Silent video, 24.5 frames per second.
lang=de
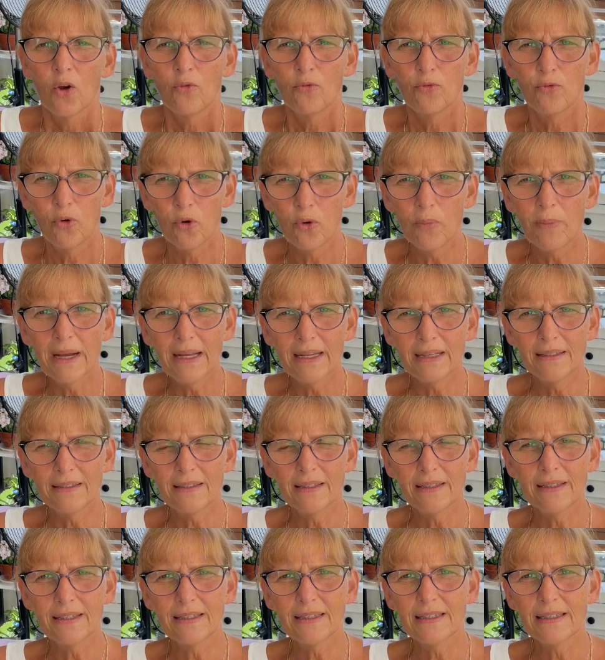wo man
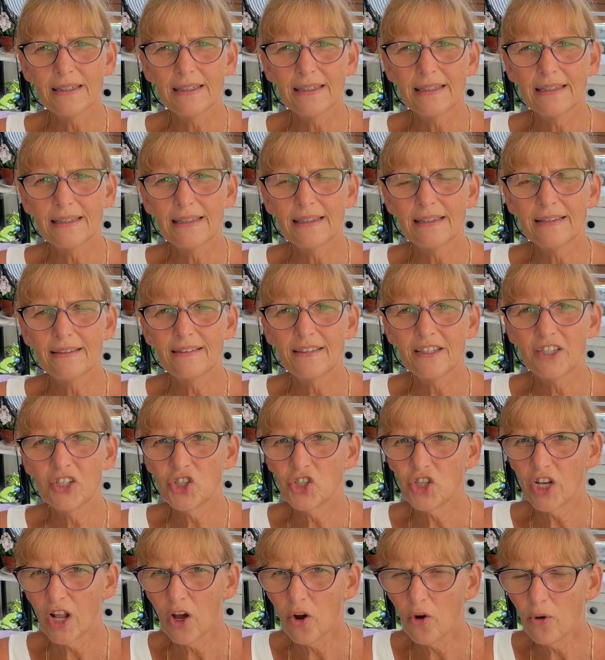äh, sich
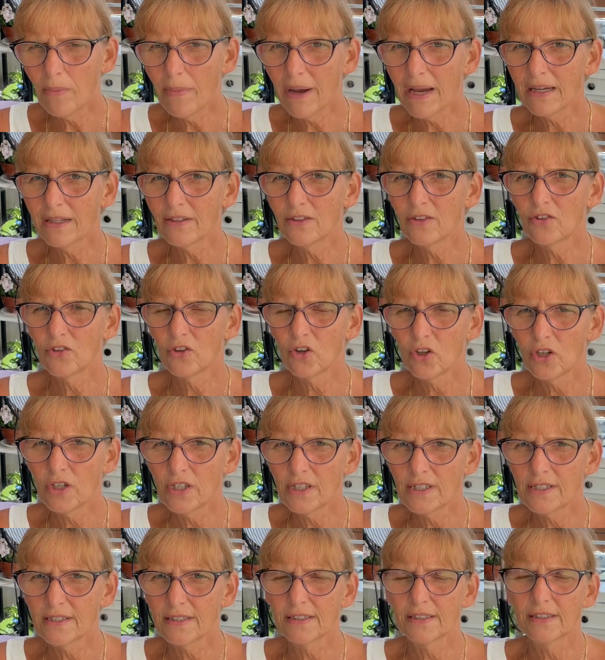schlau machen
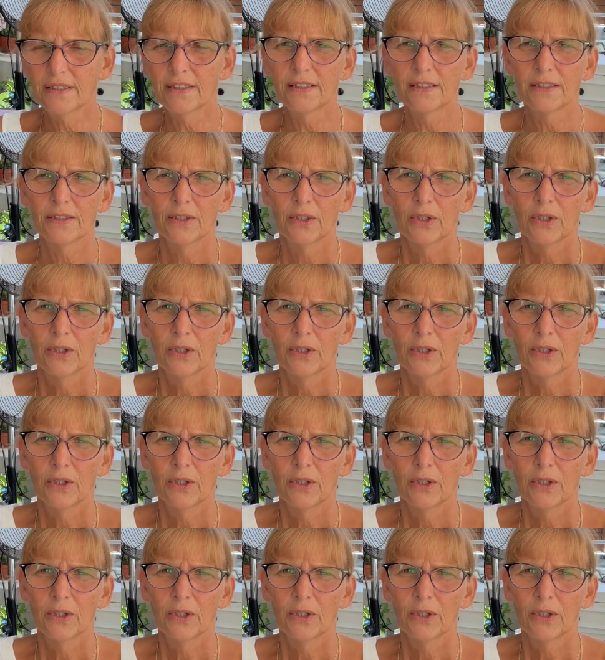sollte,